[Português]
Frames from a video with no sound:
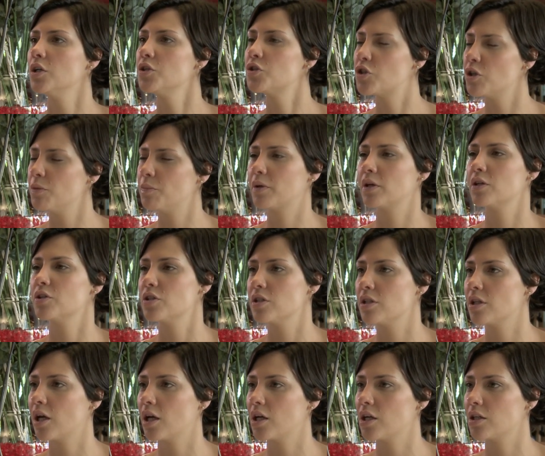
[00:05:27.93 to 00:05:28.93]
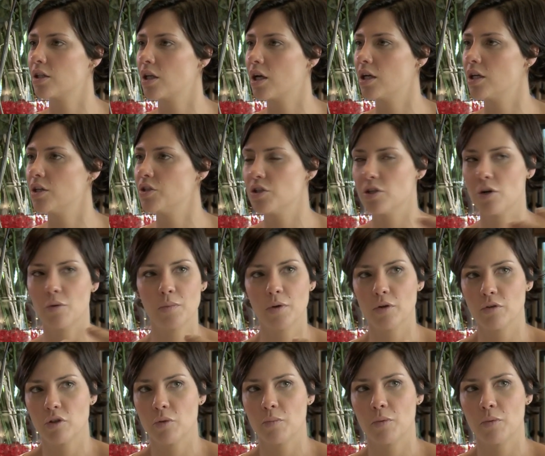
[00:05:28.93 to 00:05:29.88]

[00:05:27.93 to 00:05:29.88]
típicas da, da região. Porque Mas